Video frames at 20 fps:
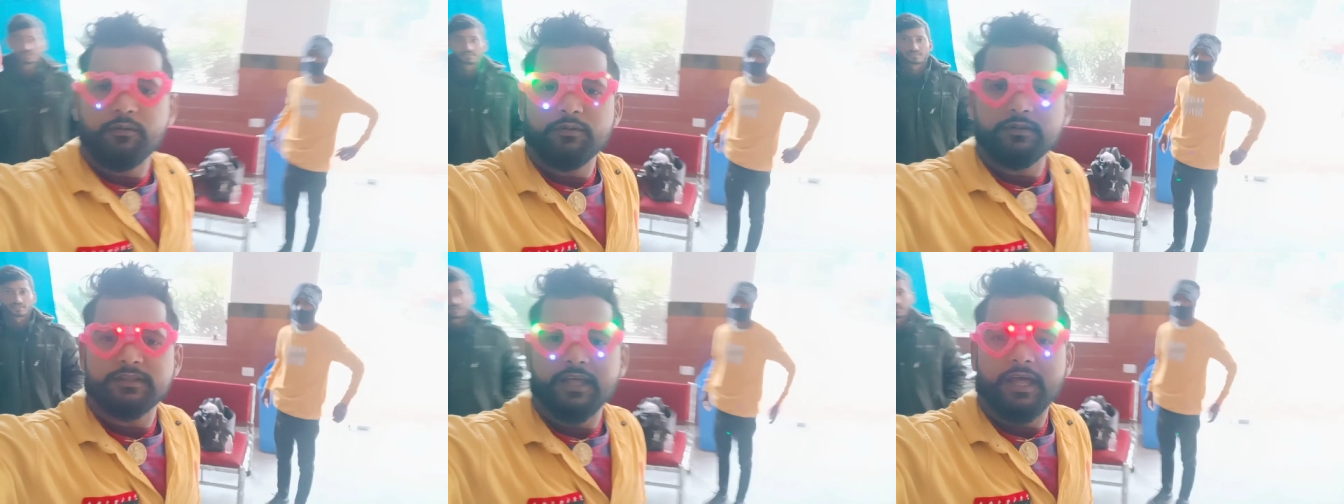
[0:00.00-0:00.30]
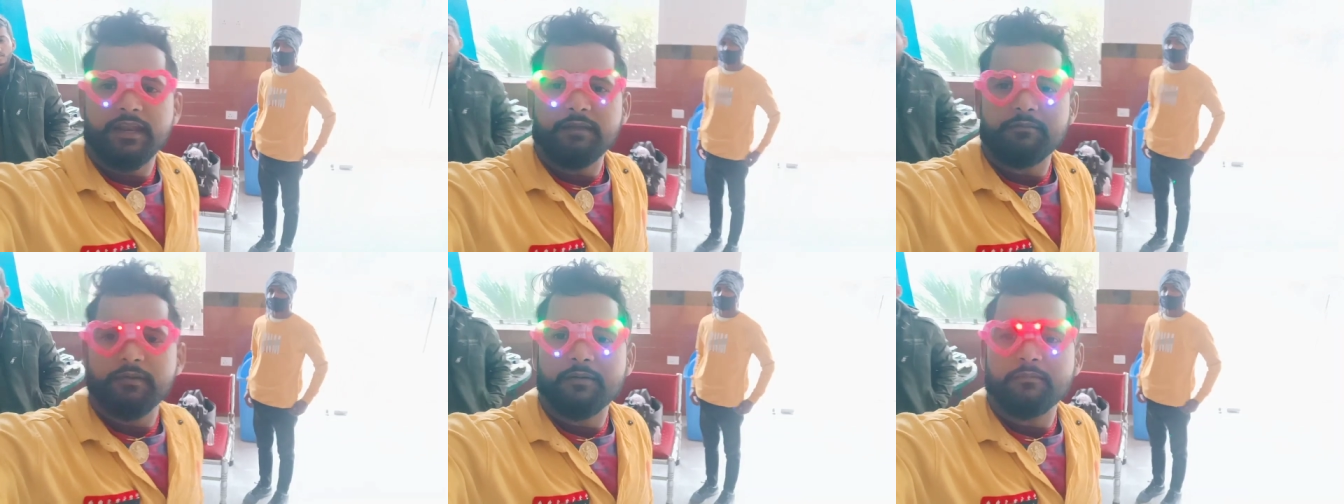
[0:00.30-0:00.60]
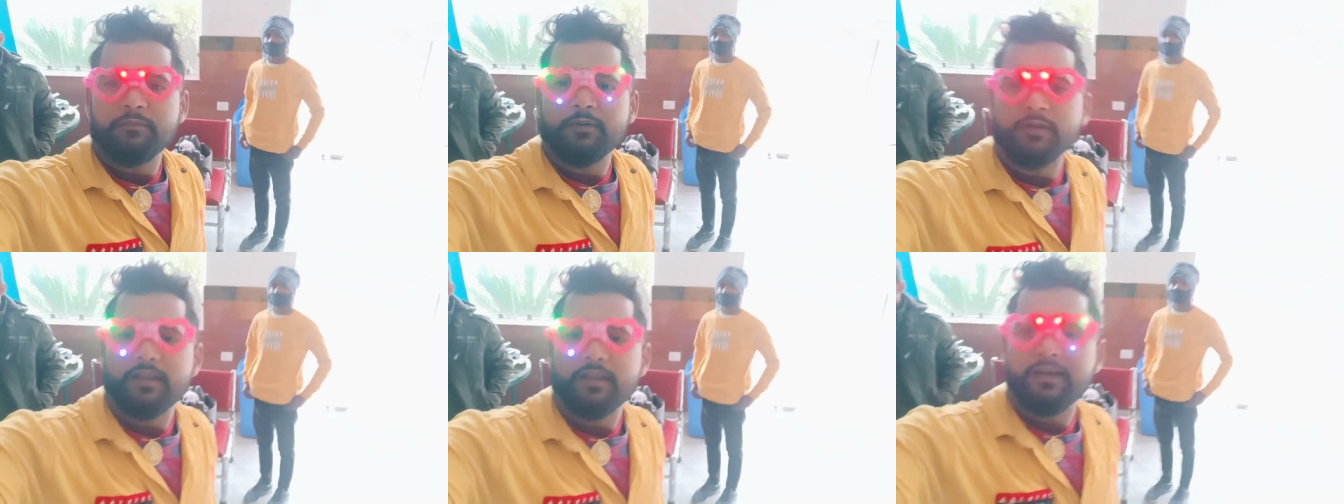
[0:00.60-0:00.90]
वो तैयारी में हम
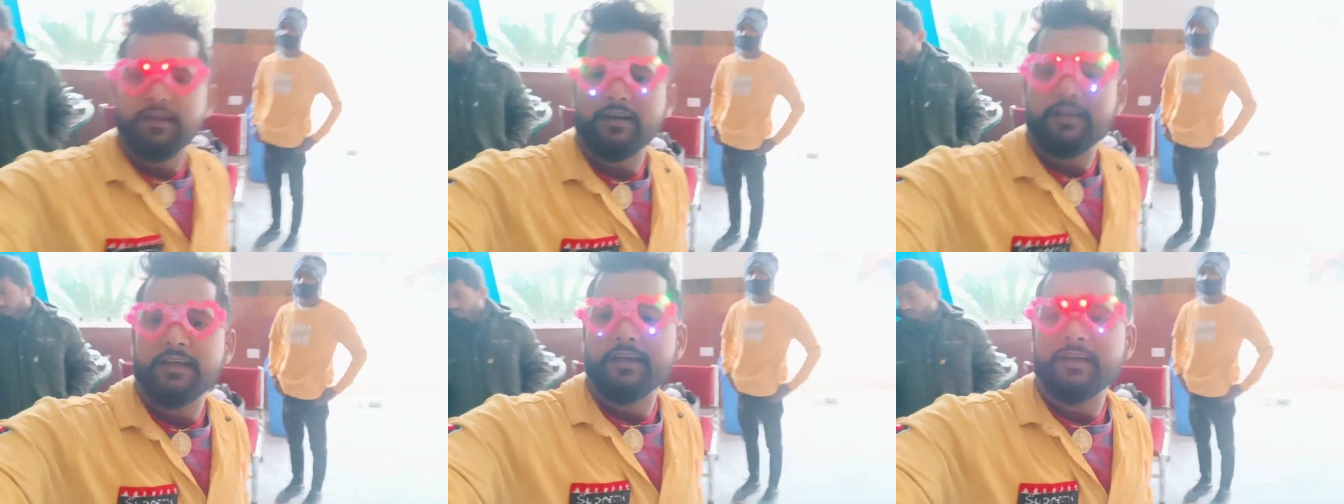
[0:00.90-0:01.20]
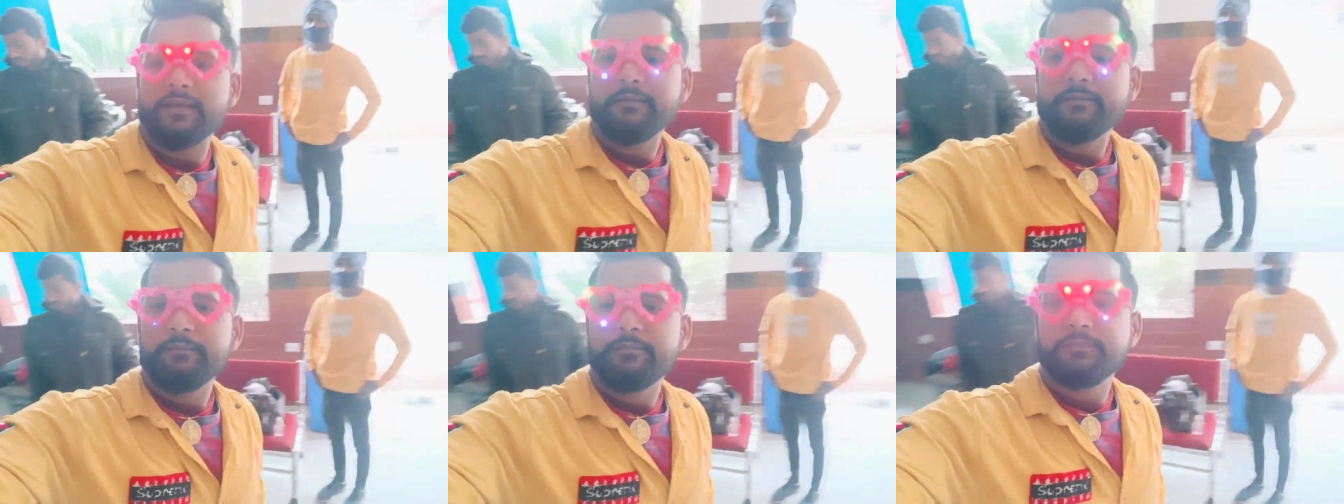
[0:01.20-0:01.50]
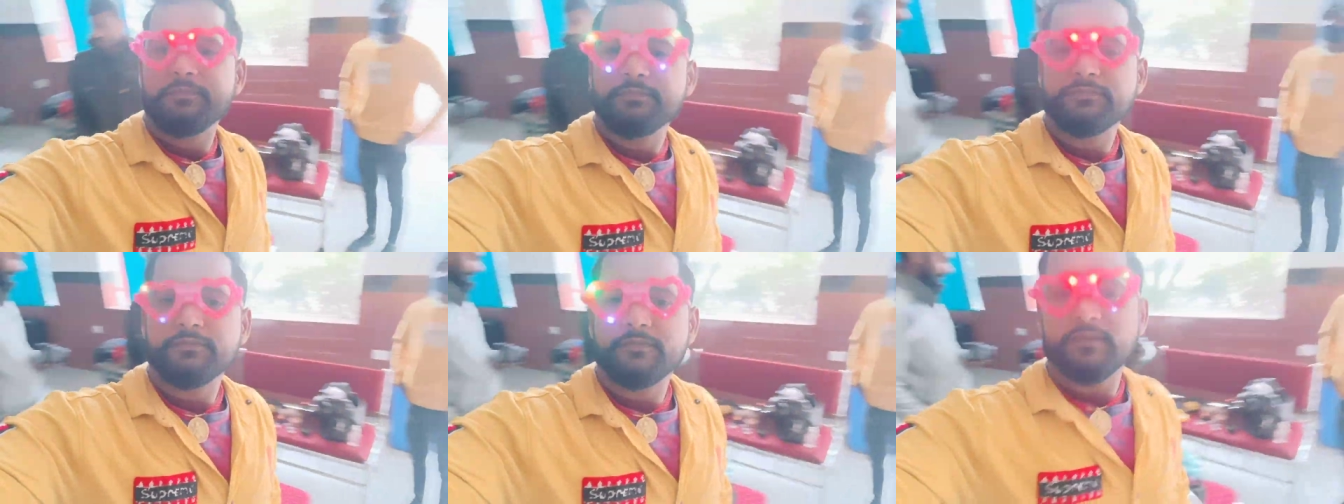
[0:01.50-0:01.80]
लोग लग गए हैं
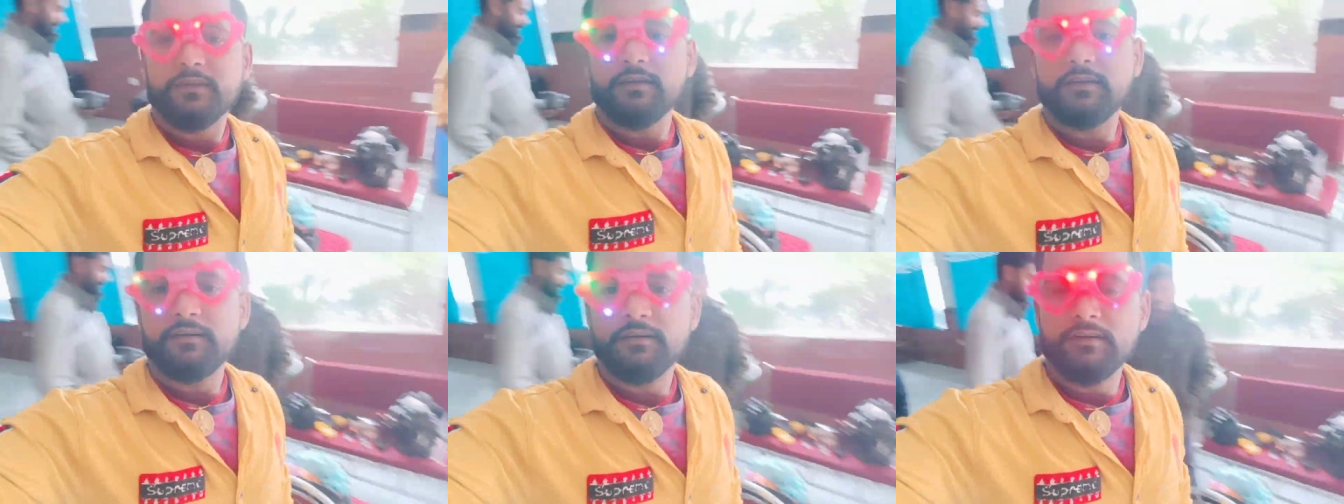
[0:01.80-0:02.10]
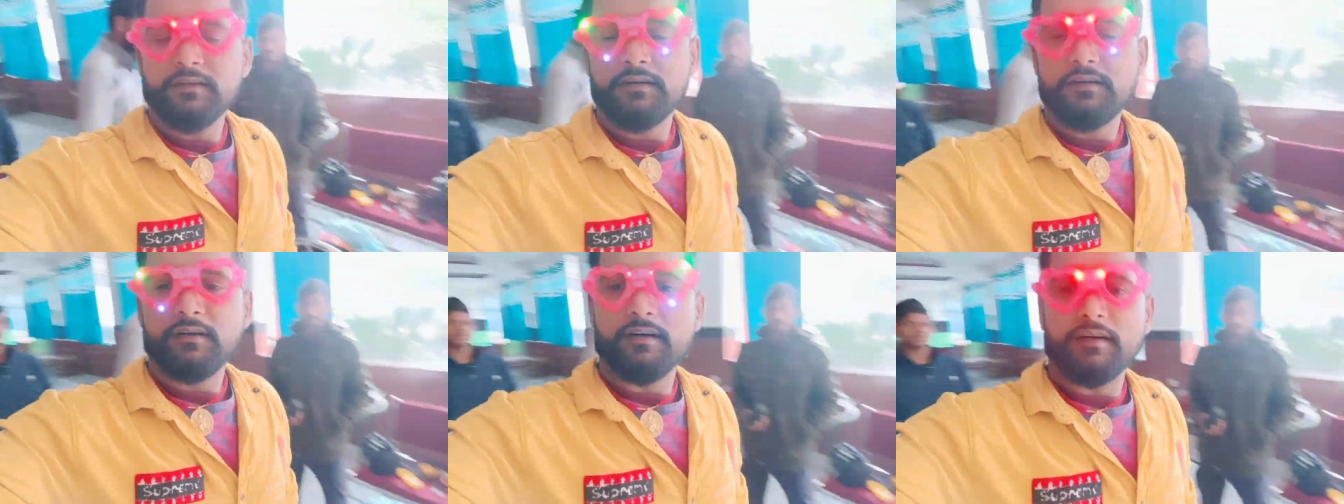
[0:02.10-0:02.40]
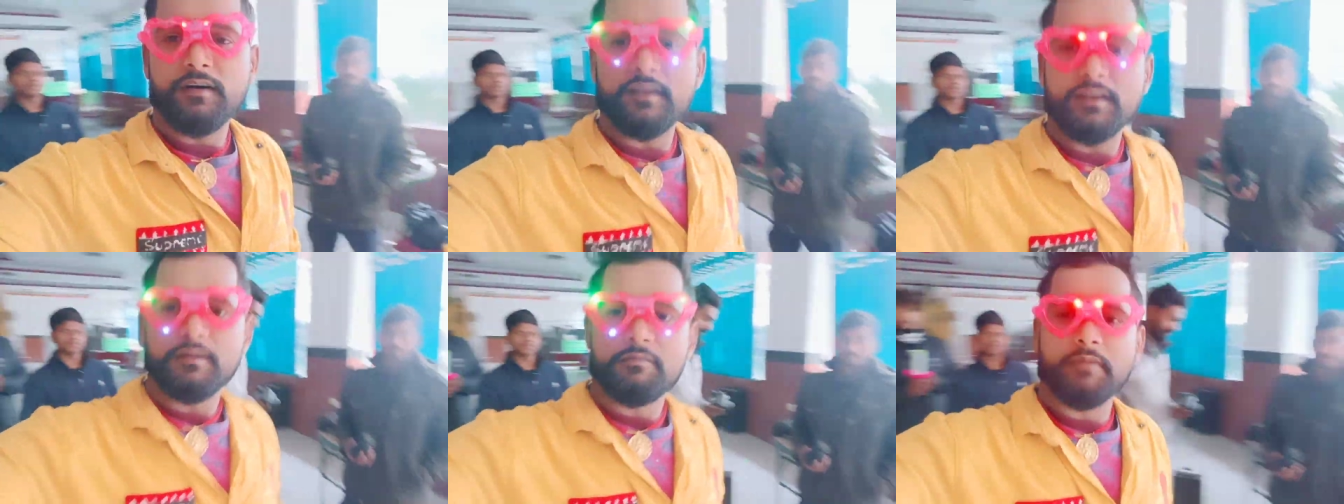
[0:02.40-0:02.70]

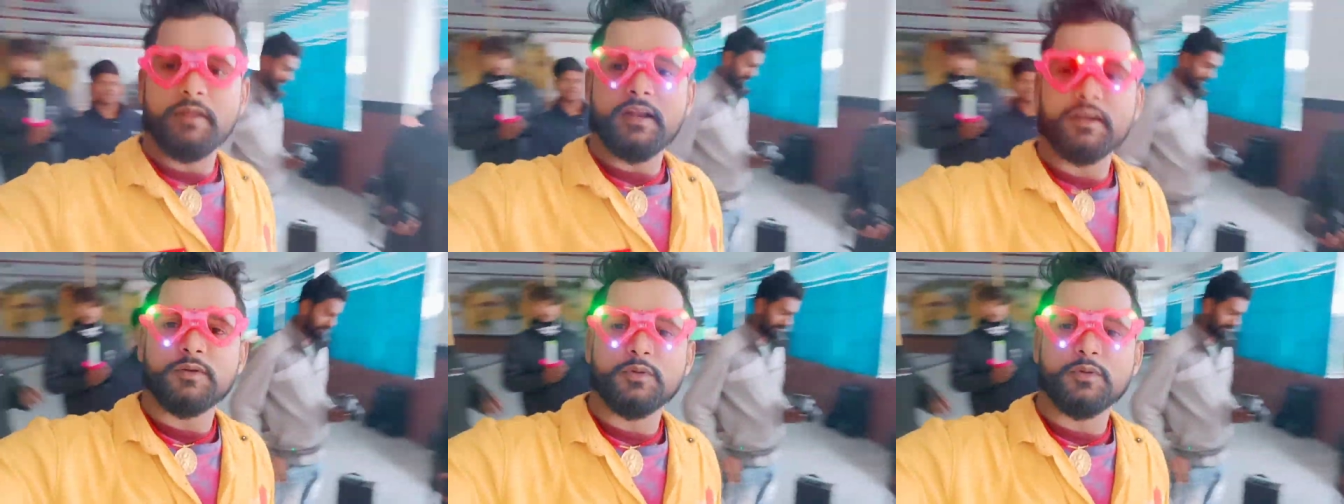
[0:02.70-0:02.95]
और ये मेरा